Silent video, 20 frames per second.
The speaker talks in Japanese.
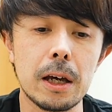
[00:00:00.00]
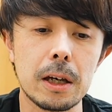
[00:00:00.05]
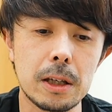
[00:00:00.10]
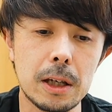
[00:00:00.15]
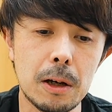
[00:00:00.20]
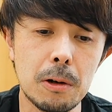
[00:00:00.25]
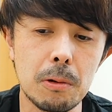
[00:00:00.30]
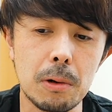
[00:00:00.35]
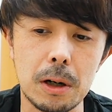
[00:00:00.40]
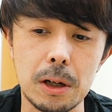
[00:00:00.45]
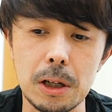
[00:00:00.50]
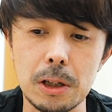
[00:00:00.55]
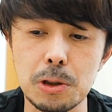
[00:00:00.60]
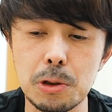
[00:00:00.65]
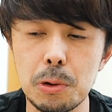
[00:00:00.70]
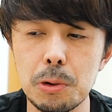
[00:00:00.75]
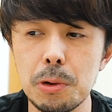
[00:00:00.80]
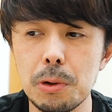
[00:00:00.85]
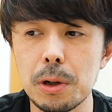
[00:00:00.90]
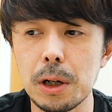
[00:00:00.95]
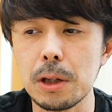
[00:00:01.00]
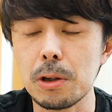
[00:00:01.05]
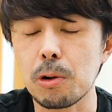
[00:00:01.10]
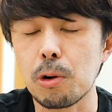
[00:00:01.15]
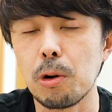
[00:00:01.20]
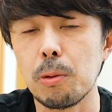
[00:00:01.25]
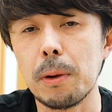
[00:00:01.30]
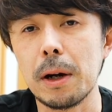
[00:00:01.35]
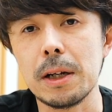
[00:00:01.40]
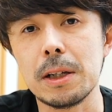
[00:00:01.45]
キヤノンがね常用感度
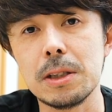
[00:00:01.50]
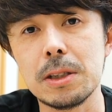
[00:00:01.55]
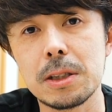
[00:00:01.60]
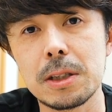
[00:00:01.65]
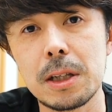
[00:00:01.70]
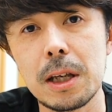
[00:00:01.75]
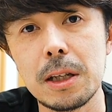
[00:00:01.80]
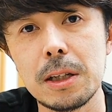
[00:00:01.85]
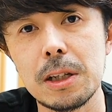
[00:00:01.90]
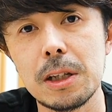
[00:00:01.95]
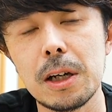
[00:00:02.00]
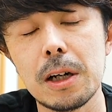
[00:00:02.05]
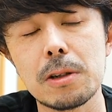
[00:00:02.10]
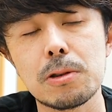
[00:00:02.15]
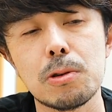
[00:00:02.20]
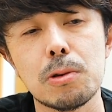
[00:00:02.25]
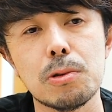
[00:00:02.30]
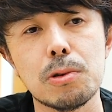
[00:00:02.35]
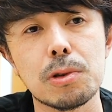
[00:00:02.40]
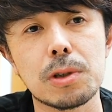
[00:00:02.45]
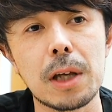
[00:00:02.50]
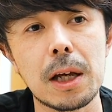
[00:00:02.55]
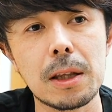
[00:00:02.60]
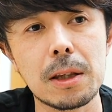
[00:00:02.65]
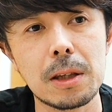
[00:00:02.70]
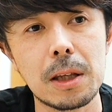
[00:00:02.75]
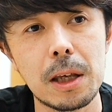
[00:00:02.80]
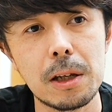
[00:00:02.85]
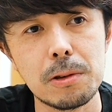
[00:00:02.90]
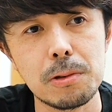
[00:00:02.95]
51,200 を
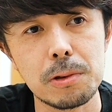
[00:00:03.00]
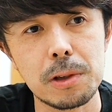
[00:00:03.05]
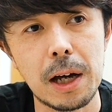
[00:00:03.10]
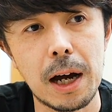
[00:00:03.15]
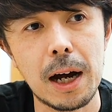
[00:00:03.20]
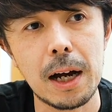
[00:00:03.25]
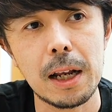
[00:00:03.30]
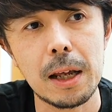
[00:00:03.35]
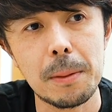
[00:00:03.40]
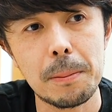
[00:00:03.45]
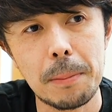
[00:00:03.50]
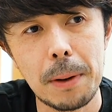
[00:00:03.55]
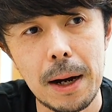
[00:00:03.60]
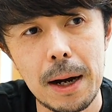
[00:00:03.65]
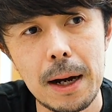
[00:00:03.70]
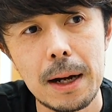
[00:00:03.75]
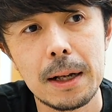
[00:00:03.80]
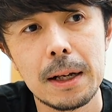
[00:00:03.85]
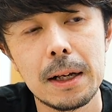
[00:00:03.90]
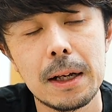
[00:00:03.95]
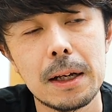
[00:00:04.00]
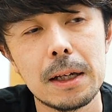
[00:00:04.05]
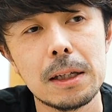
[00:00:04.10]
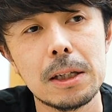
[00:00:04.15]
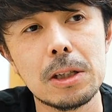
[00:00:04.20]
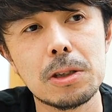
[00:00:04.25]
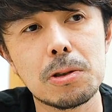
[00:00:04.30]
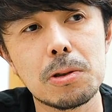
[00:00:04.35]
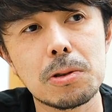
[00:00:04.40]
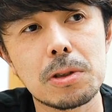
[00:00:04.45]
謳っているのであれば、
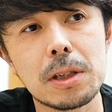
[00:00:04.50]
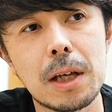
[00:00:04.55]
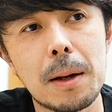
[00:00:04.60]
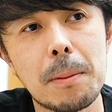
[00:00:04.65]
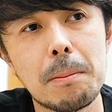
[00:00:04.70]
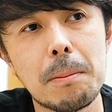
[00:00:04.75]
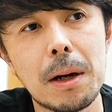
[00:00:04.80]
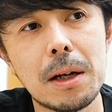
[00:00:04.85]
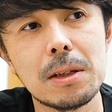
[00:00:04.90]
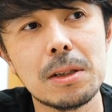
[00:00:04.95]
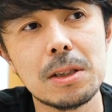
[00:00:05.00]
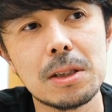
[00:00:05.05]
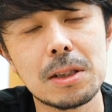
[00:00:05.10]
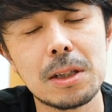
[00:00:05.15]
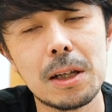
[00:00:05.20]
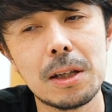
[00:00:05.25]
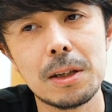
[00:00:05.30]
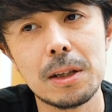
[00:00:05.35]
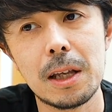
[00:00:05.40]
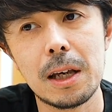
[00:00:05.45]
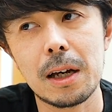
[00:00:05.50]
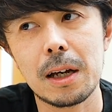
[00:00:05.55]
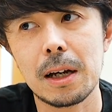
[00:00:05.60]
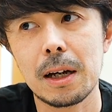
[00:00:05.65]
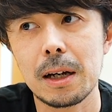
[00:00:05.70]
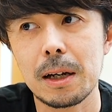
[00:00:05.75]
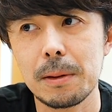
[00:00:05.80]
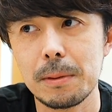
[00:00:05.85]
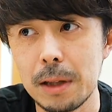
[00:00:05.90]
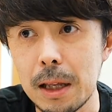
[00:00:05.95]
ISO32,000 で
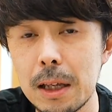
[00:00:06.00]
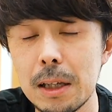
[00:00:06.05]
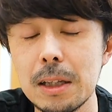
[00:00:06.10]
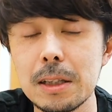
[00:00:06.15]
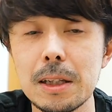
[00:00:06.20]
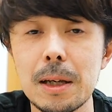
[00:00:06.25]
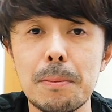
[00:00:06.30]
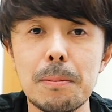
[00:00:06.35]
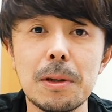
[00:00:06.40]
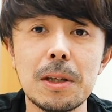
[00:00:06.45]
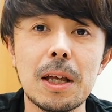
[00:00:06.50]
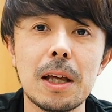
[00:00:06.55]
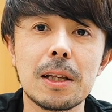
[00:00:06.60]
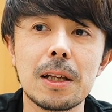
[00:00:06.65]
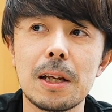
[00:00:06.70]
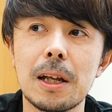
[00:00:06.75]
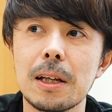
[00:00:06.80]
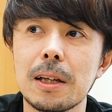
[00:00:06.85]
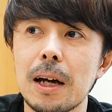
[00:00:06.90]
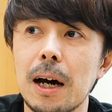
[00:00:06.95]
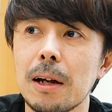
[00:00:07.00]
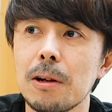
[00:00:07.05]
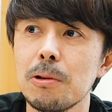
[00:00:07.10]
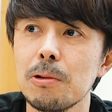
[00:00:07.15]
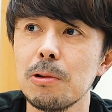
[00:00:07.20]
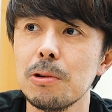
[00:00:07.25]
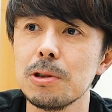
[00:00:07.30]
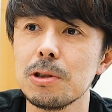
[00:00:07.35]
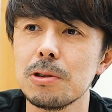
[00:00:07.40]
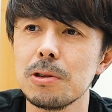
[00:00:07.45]
ね、以前見ていただいたあの
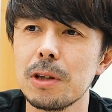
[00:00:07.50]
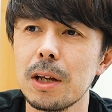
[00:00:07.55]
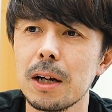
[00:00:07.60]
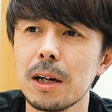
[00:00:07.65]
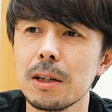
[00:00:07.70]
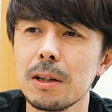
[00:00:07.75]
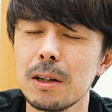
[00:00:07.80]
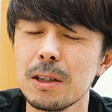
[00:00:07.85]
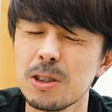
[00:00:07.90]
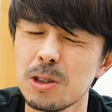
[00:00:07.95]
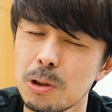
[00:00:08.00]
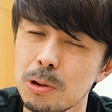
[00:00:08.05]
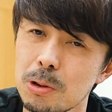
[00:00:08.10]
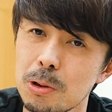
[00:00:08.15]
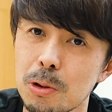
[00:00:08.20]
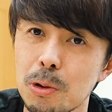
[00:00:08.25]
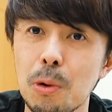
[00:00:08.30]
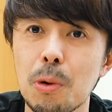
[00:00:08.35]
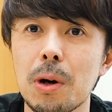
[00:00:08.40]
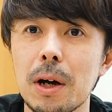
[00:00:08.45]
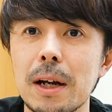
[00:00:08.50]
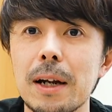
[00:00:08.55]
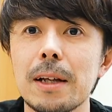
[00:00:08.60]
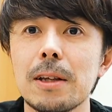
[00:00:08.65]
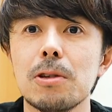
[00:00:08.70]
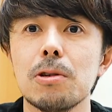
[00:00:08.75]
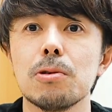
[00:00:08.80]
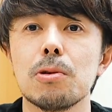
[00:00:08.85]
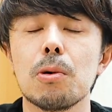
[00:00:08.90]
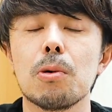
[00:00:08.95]
ノイズの出方はちょっとどうかなっ
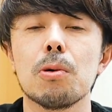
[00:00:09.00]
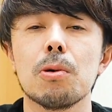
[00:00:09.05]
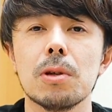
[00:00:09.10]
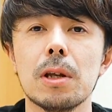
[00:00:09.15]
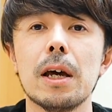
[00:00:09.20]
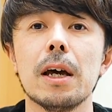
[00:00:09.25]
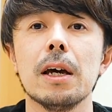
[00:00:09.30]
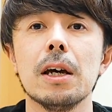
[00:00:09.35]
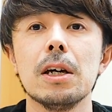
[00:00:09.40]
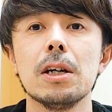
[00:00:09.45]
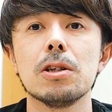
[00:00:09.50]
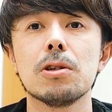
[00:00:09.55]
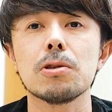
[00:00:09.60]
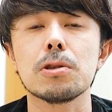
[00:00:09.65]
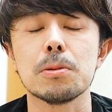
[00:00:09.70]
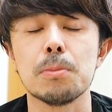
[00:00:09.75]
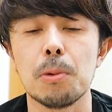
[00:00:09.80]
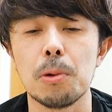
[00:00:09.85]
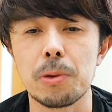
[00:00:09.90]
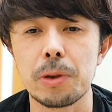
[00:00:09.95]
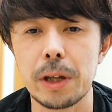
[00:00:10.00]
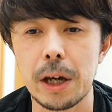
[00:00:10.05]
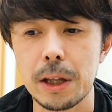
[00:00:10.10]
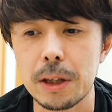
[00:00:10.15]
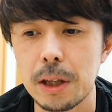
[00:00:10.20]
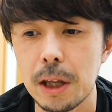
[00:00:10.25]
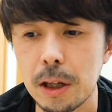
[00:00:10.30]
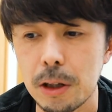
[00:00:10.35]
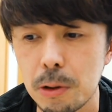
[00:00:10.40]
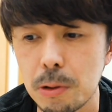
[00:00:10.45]
ていうところで、一つ問題
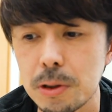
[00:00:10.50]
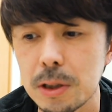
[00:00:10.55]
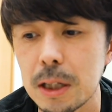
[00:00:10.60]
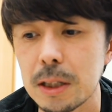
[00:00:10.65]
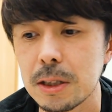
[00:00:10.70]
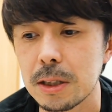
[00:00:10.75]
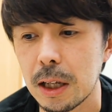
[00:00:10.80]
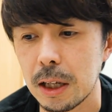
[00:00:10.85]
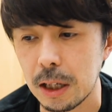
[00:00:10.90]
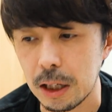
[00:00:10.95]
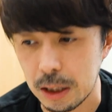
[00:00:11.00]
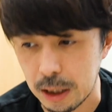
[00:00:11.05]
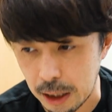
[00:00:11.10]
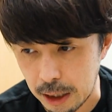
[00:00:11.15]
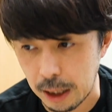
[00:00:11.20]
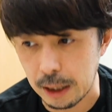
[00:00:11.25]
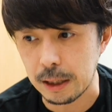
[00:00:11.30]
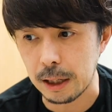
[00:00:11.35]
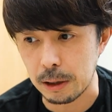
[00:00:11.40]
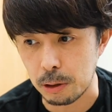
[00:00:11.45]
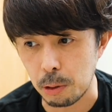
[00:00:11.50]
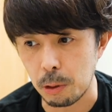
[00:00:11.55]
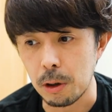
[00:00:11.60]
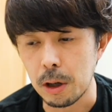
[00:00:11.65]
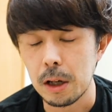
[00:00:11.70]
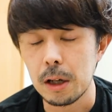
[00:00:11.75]
定義をさせていただいたと。